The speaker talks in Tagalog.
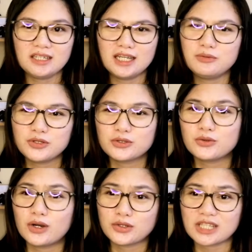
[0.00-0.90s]
alam mo yun,
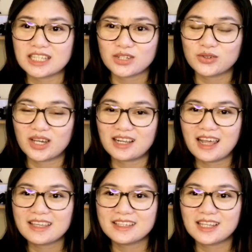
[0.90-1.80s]
kung ano itatanong ng
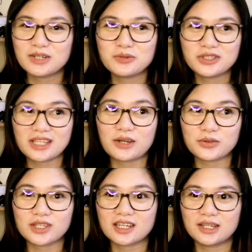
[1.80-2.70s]
client, alam mo yung
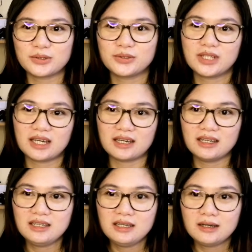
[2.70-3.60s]
takot na ganun
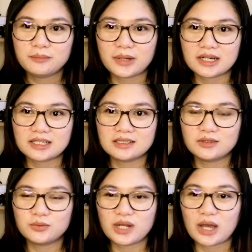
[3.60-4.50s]
na
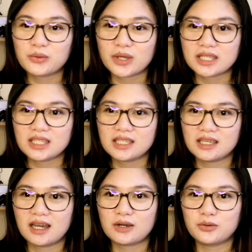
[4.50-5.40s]
parang wala akong
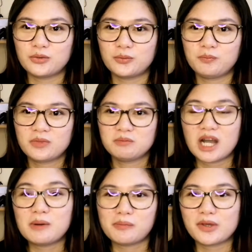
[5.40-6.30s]
idea kung
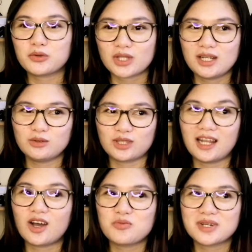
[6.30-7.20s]
baka may
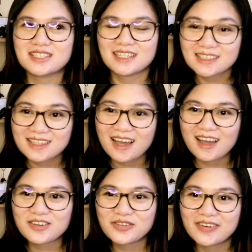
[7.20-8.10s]
utal-utal ako
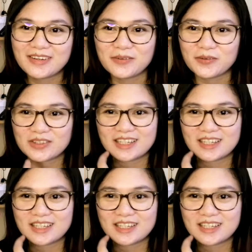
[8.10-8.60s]
magsalita, yung ganun.